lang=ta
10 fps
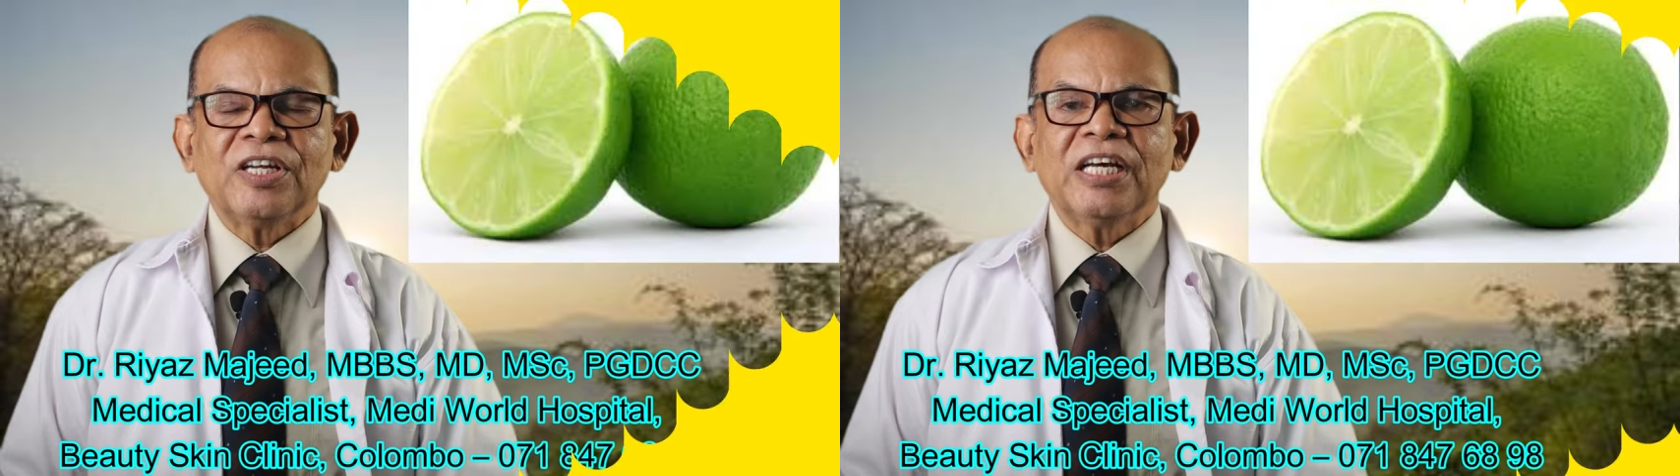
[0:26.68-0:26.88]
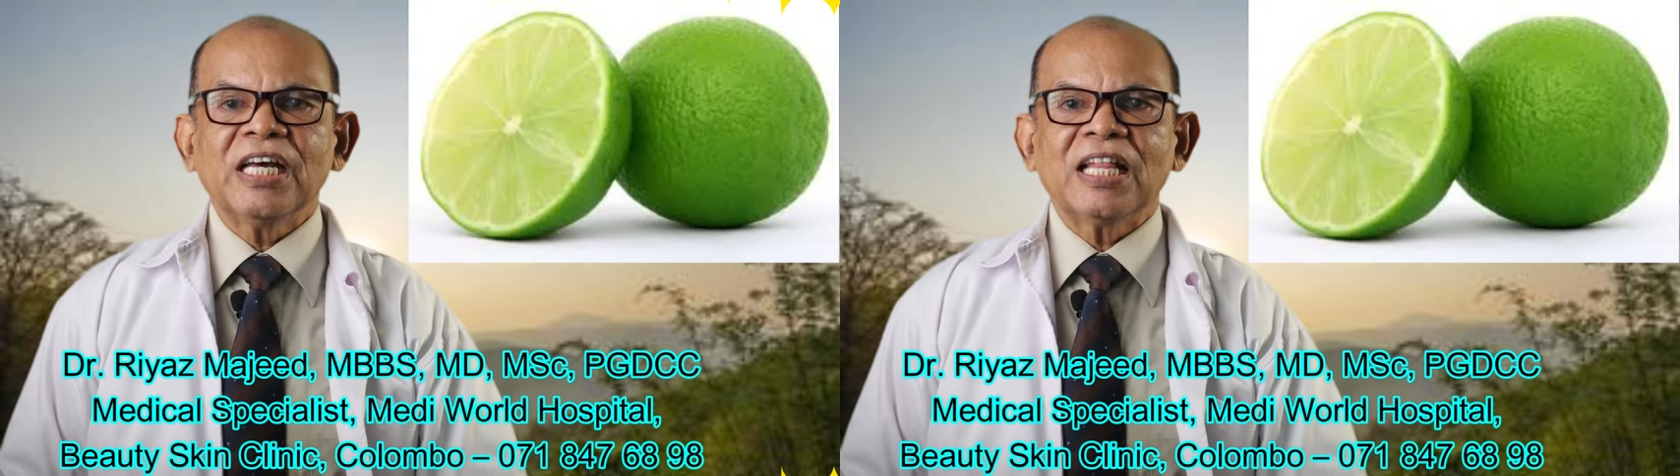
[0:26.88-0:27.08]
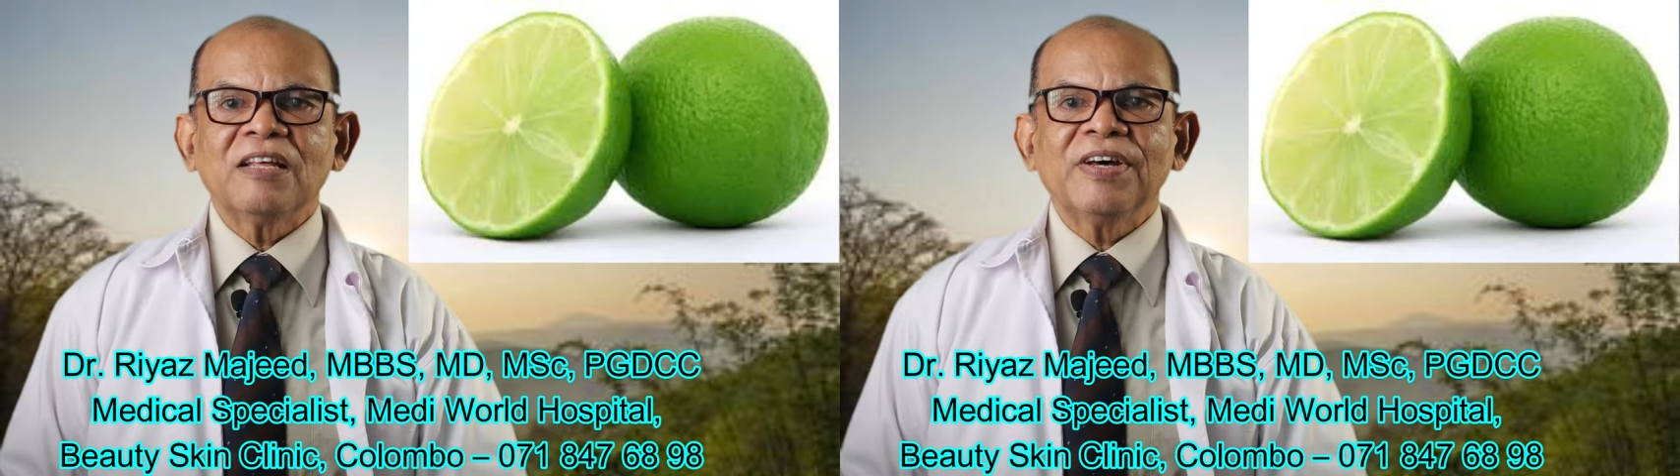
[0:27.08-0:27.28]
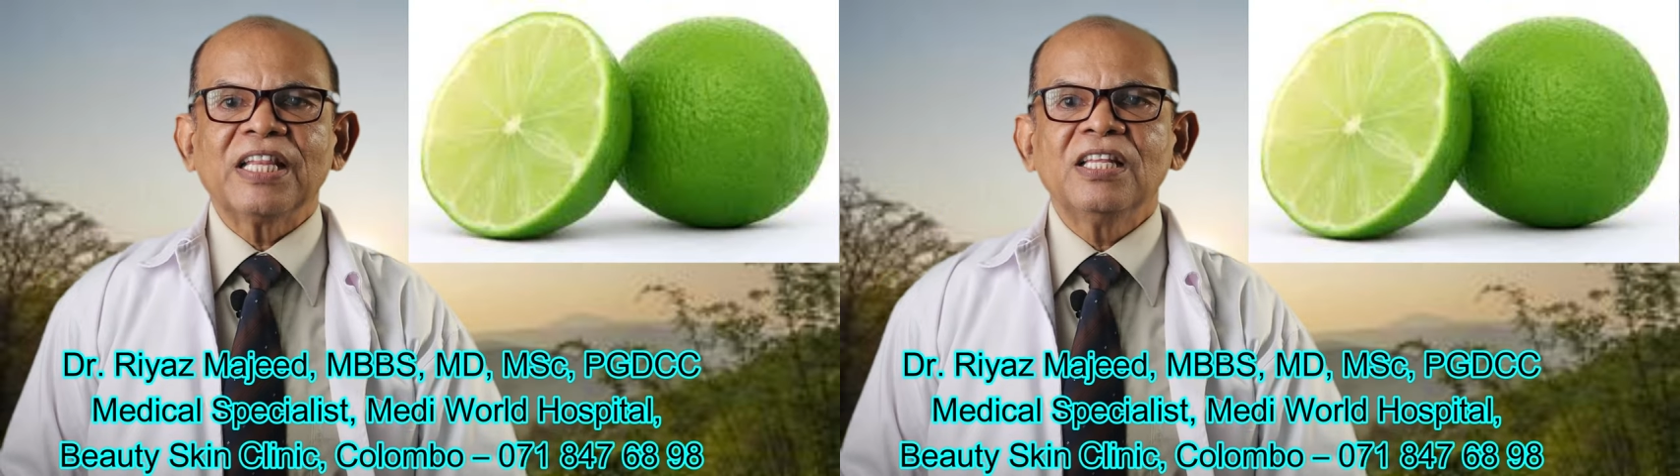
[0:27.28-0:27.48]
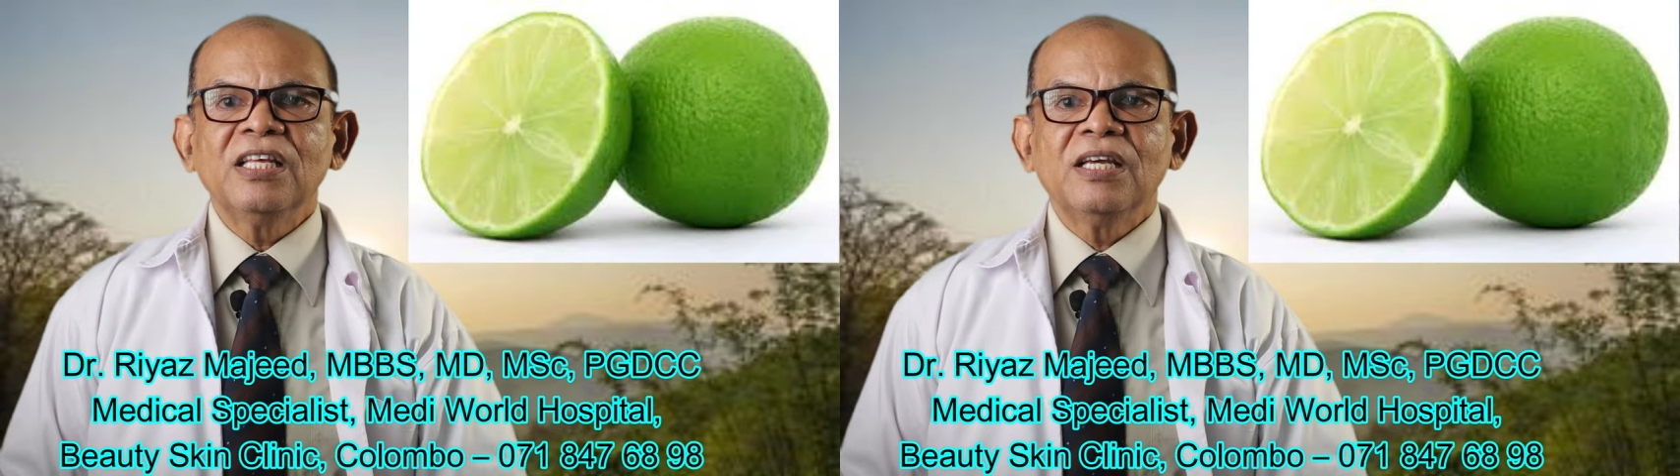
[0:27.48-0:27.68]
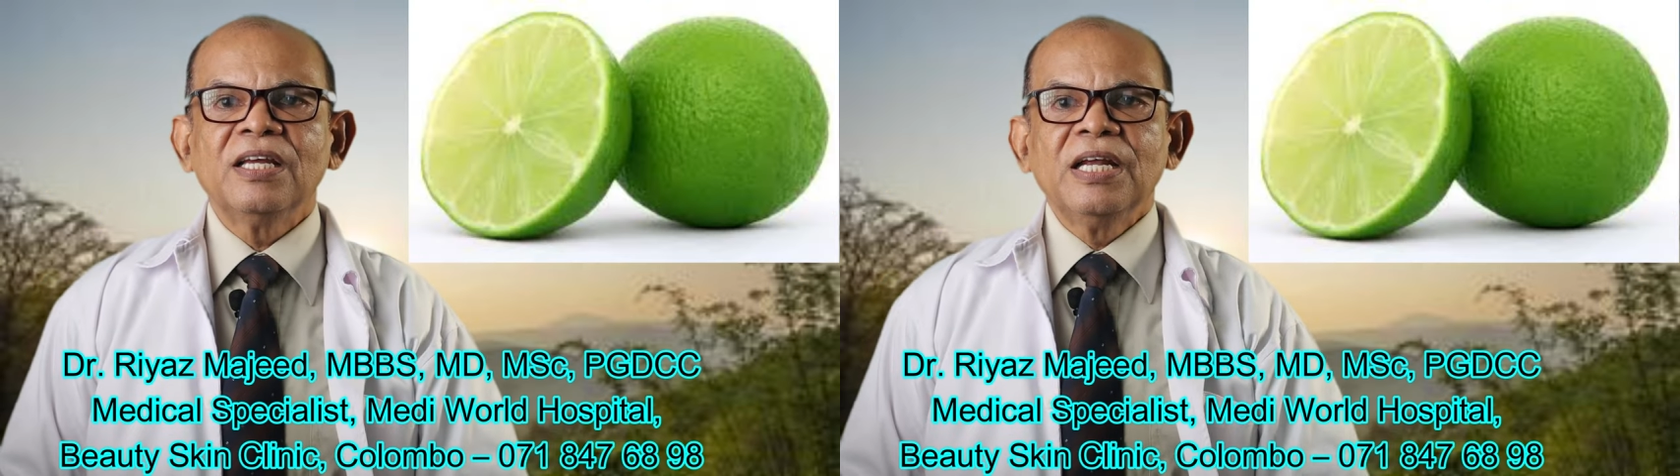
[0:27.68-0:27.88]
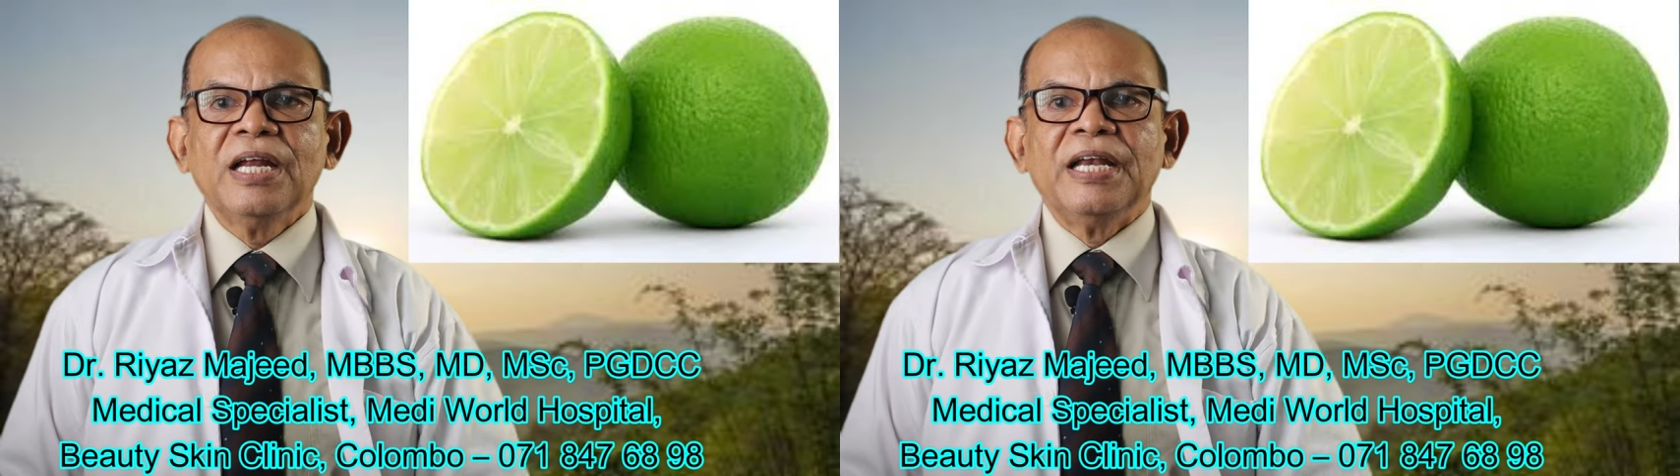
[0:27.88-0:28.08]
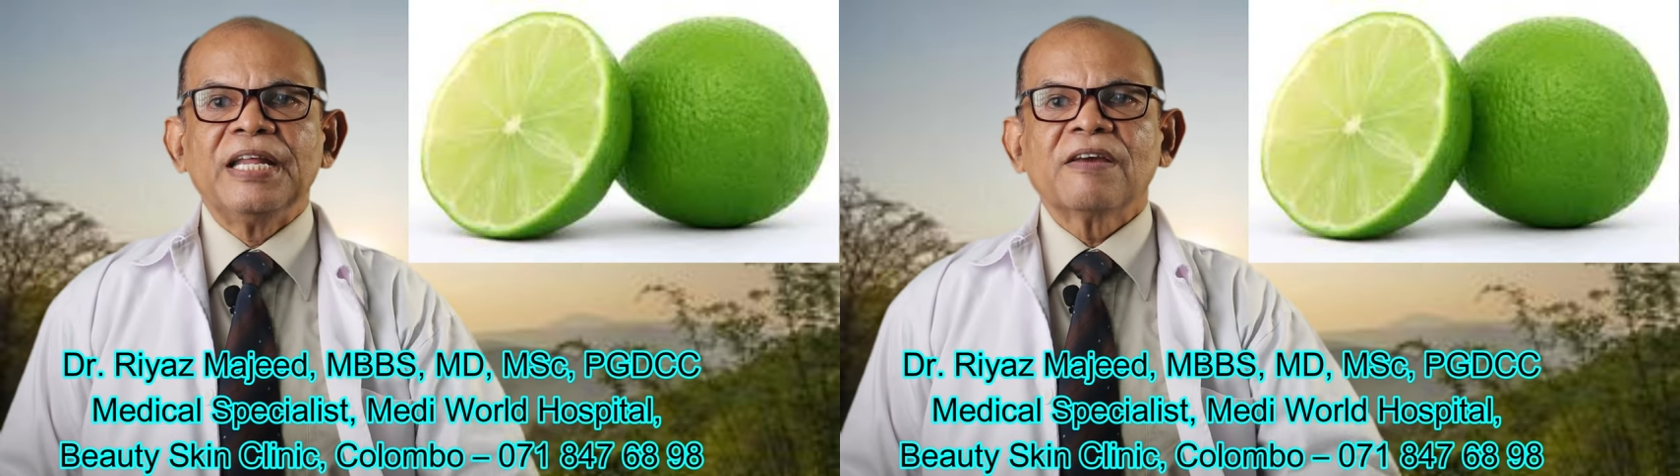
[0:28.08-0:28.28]
சொன்னால் அதை வந்து
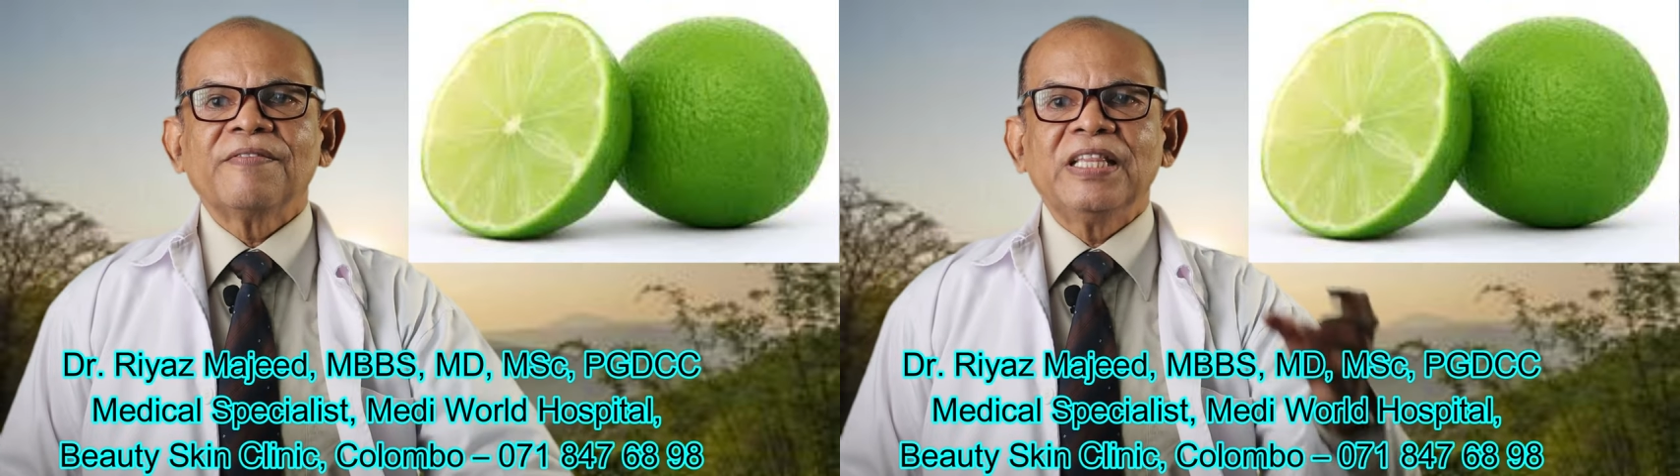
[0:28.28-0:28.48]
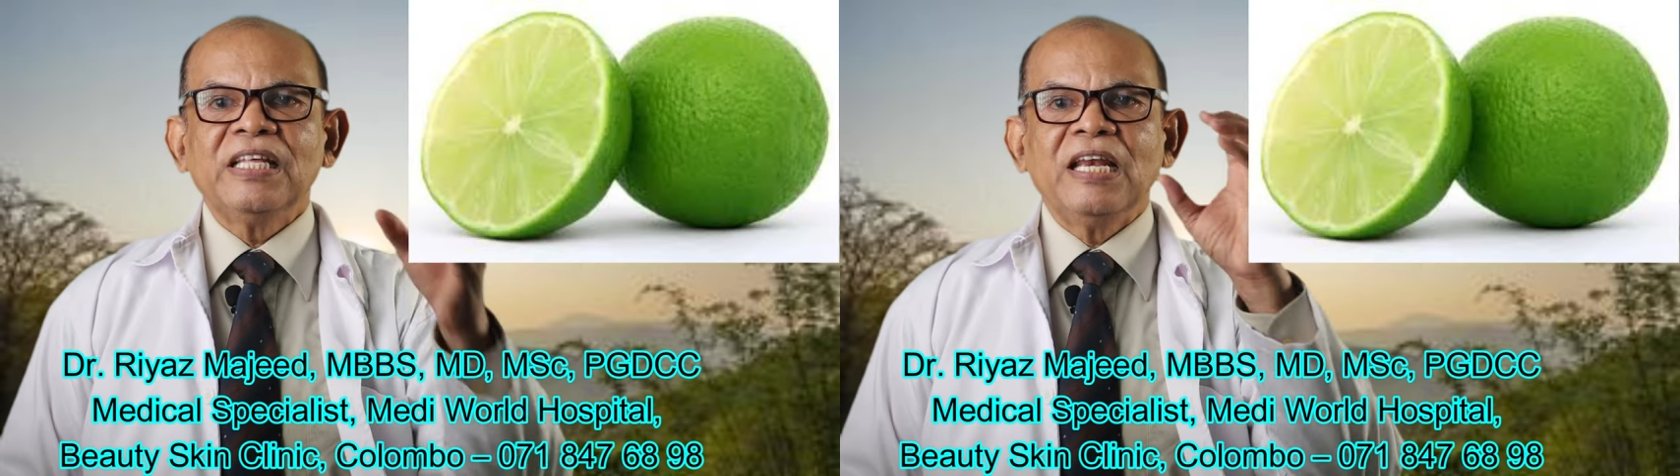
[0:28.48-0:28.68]
நீங்கள் வந்து